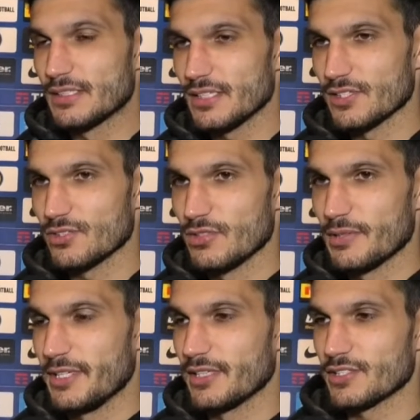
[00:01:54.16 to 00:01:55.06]
Sì,
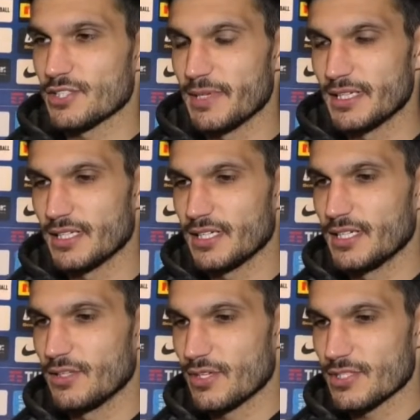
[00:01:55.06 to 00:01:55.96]
assolutamente, ci
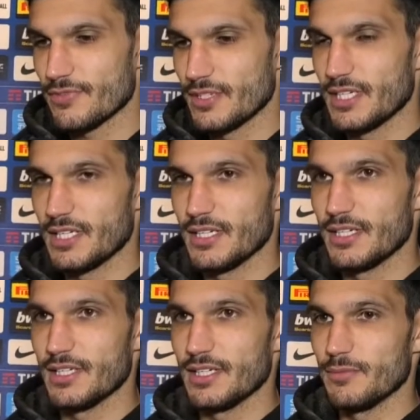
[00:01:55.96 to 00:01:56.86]
aspetta una
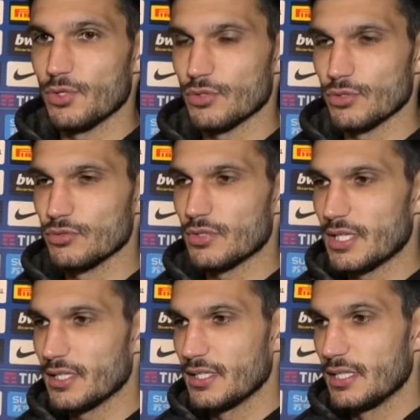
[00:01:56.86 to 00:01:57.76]
sfida molto
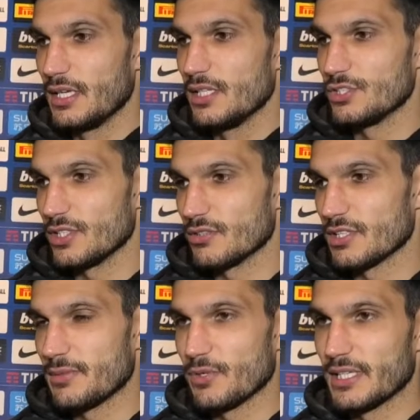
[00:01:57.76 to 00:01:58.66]
dura, ci
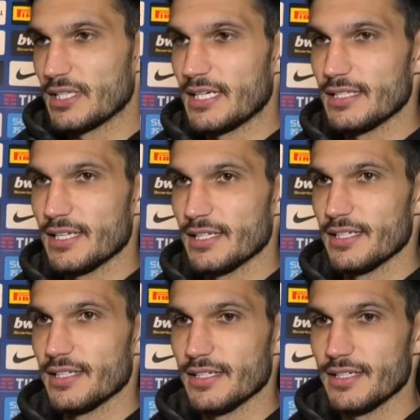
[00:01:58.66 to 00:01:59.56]
ricordiamo l'andata
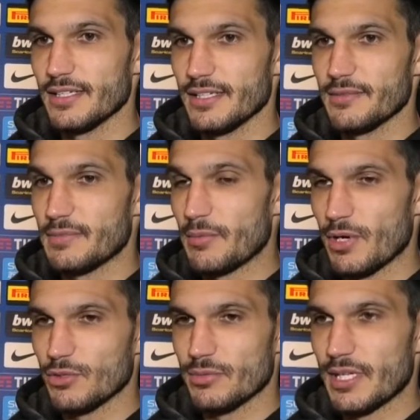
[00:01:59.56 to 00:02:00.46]
che abbiamo
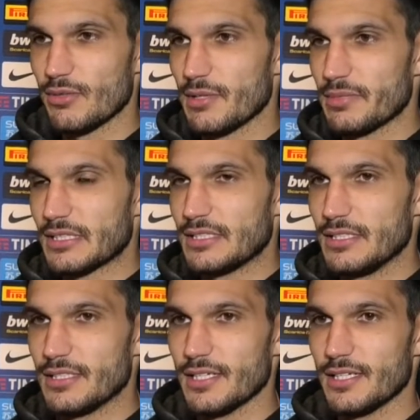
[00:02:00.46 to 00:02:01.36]
recuperato una
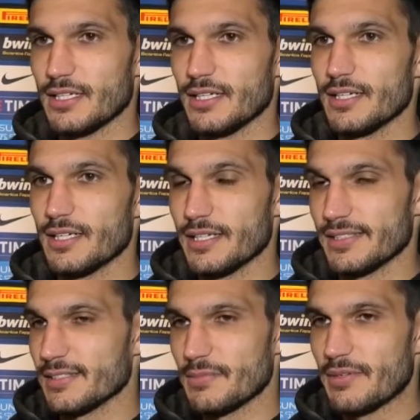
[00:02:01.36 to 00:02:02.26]
partita che
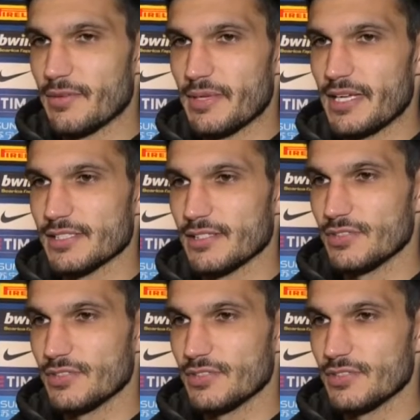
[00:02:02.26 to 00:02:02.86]
sembrava persa,